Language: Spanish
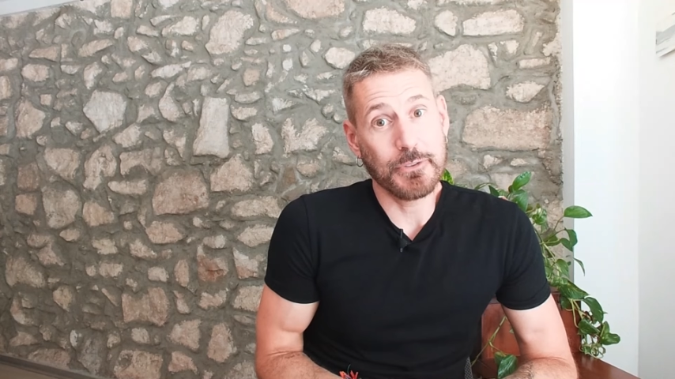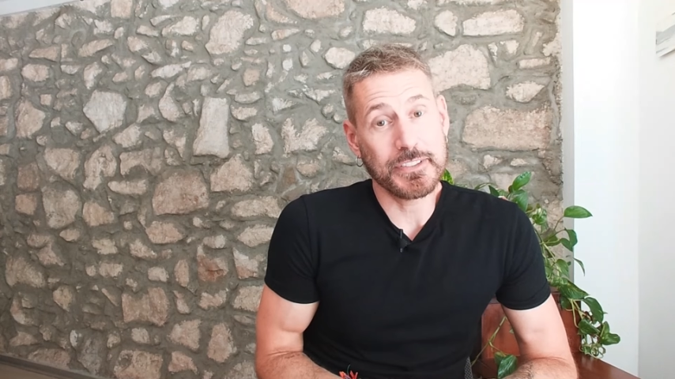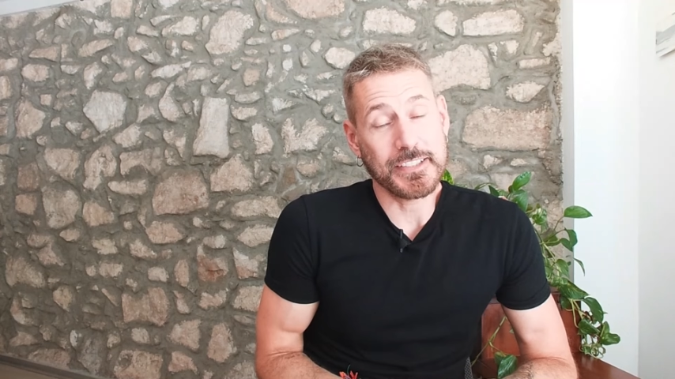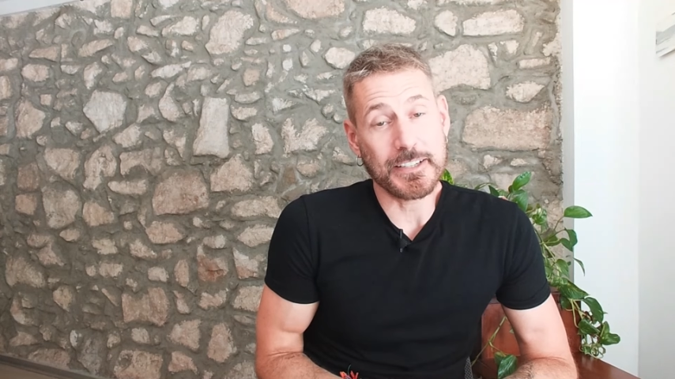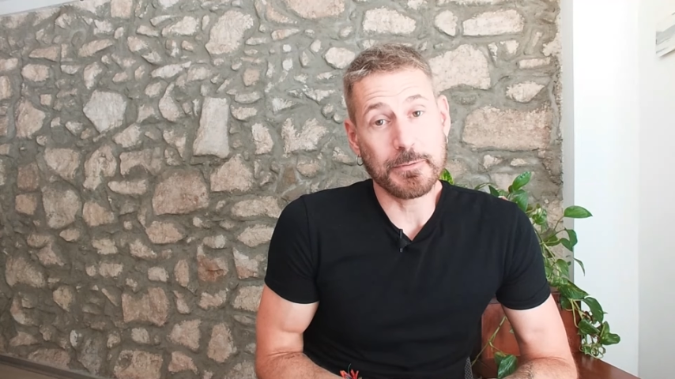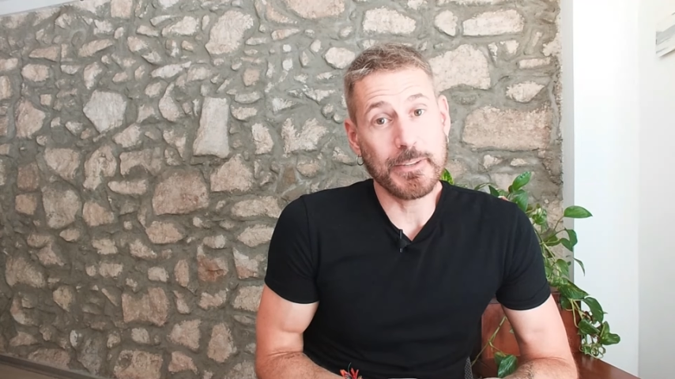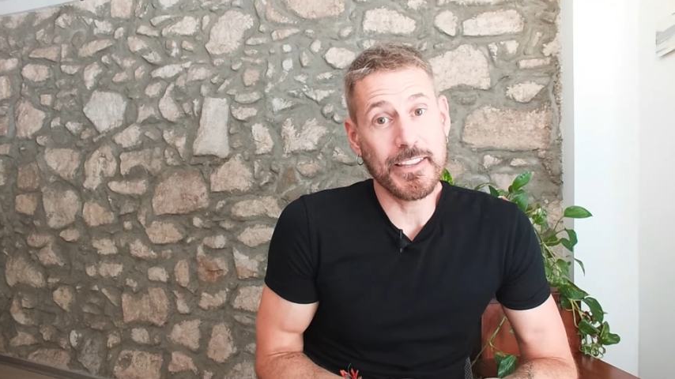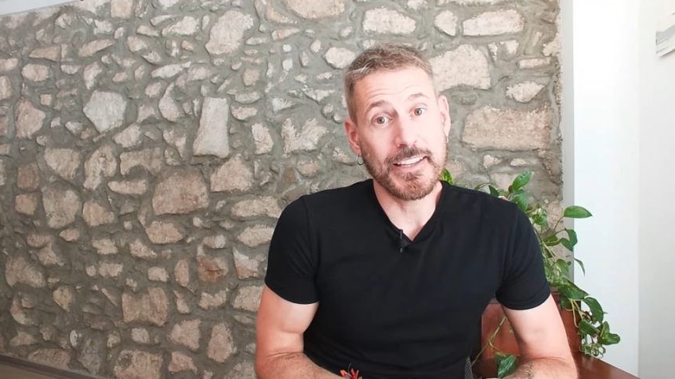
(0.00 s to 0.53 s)

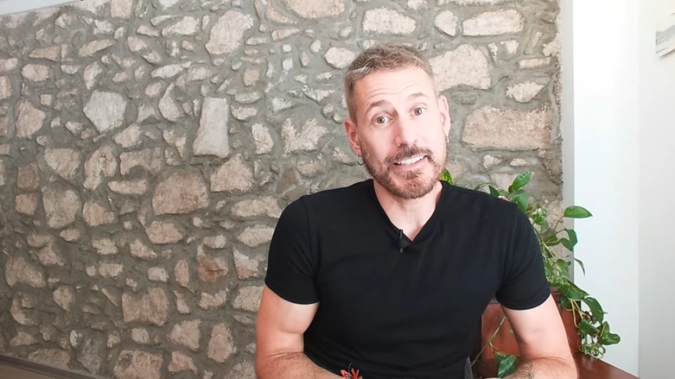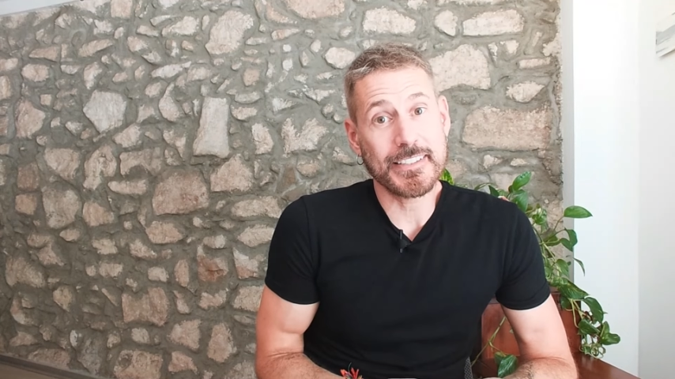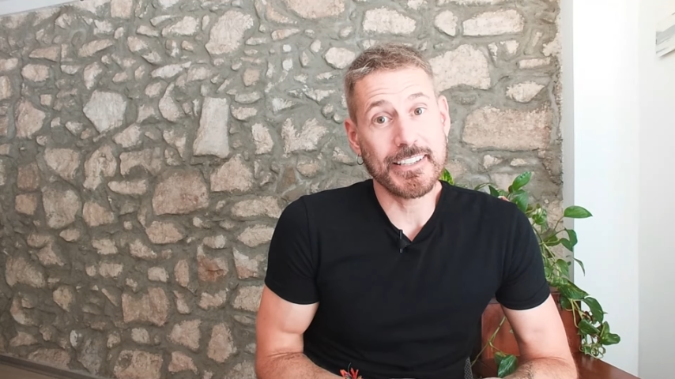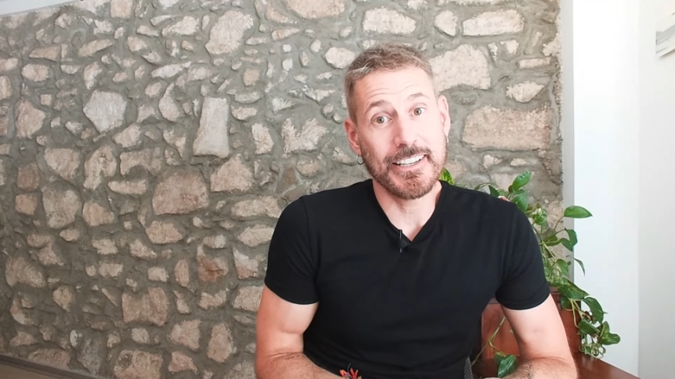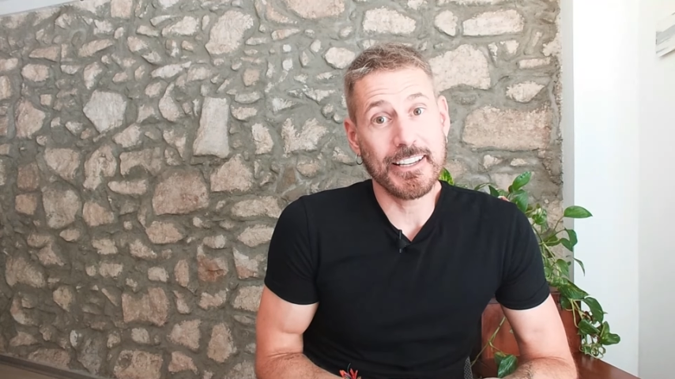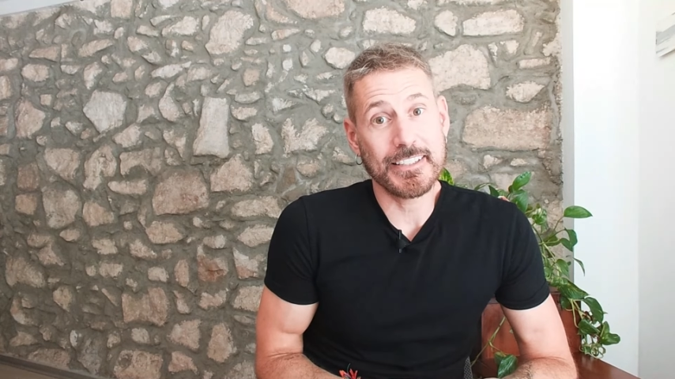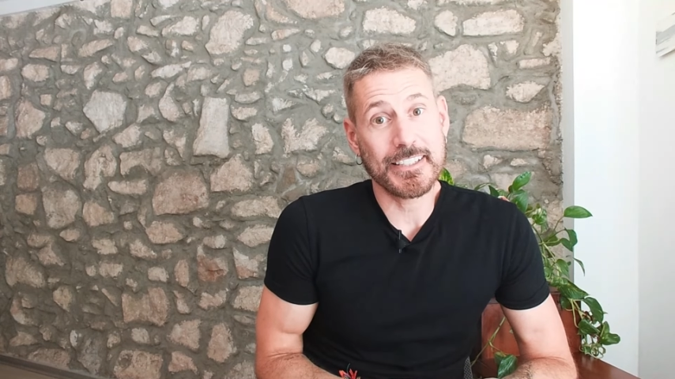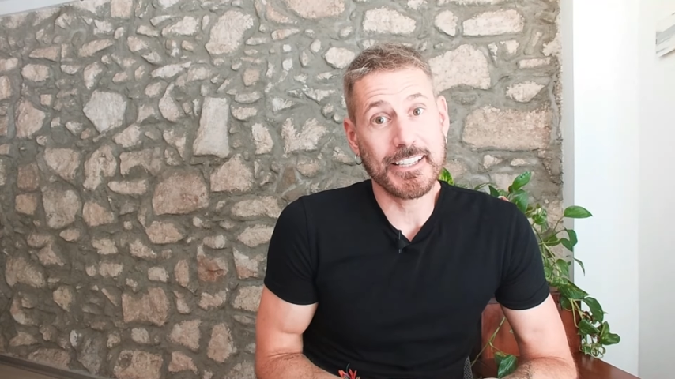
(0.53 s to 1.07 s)
nuestras vidas
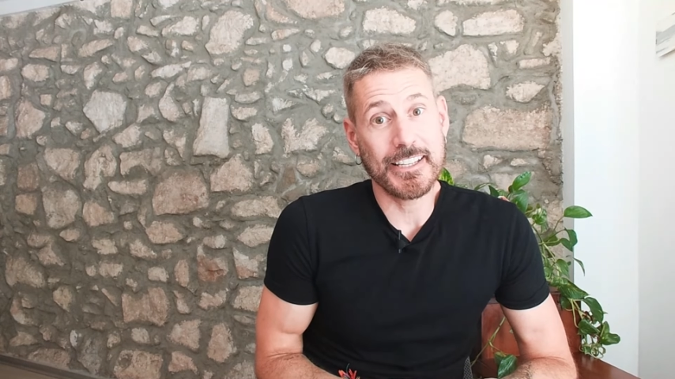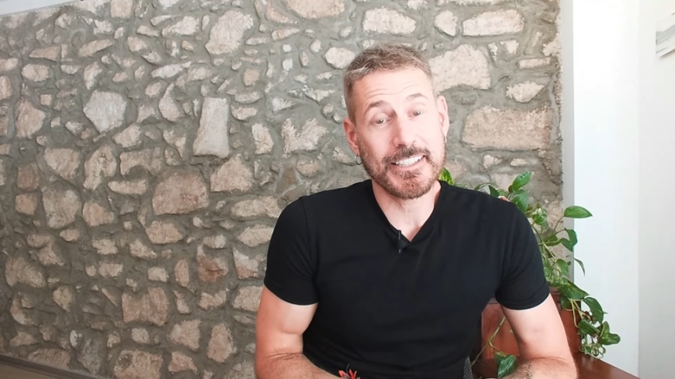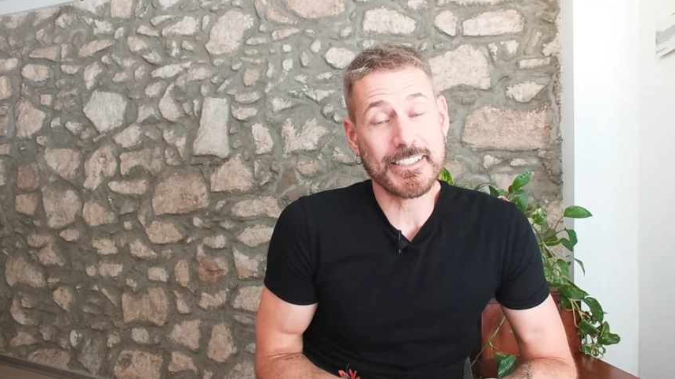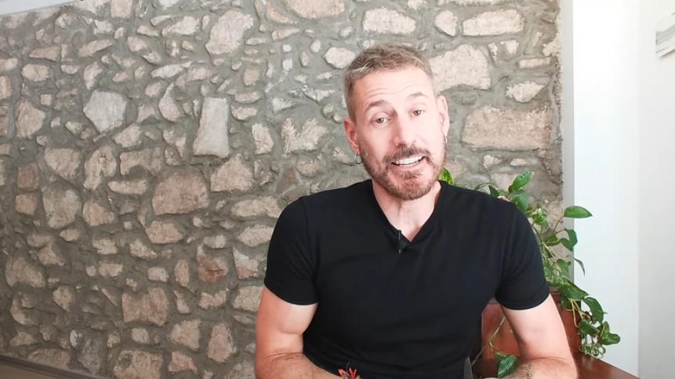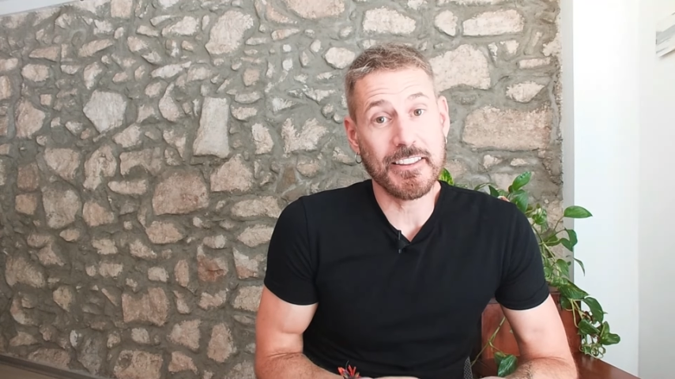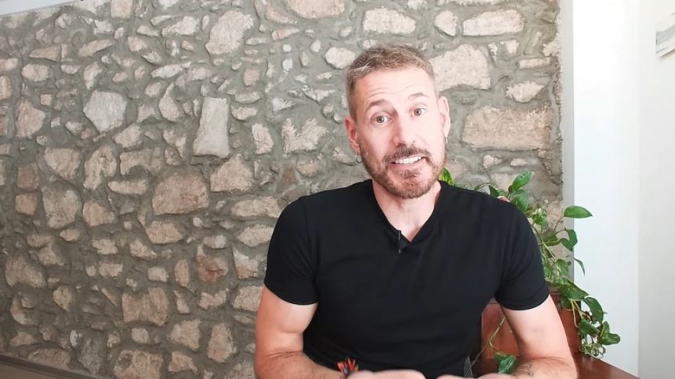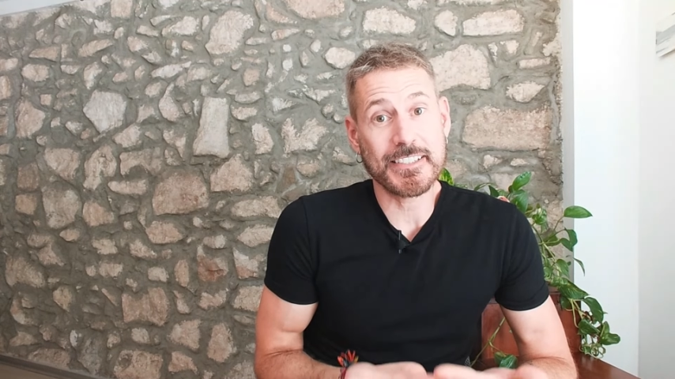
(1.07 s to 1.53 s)
en las que se